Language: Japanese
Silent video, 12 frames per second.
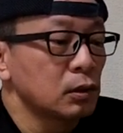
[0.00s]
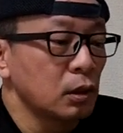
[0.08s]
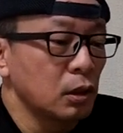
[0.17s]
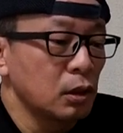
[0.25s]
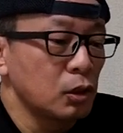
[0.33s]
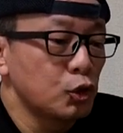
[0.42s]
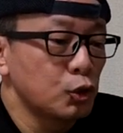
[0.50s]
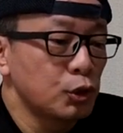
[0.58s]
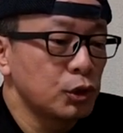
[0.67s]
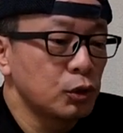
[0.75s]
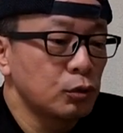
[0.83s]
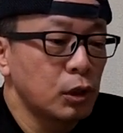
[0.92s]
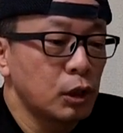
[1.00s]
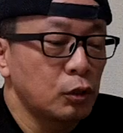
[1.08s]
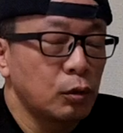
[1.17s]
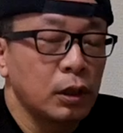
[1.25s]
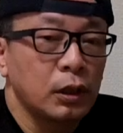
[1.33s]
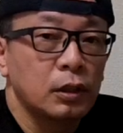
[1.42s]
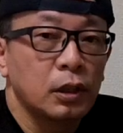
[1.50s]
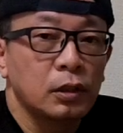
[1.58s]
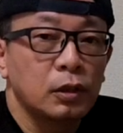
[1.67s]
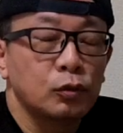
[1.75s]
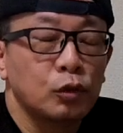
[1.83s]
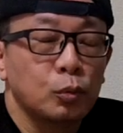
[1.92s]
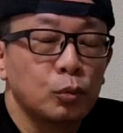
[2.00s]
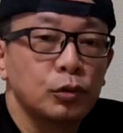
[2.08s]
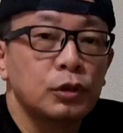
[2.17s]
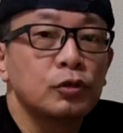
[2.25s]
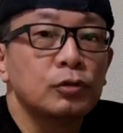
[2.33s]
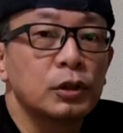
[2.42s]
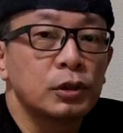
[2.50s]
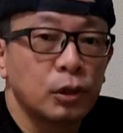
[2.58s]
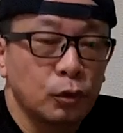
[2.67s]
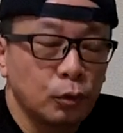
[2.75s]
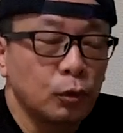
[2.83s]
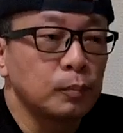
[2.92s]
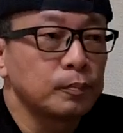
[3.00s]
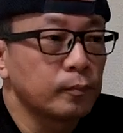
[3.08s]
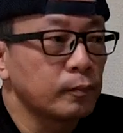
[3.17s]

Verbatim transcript: えー、週1ぐらいでは上げたいなと思ってるんですけどはい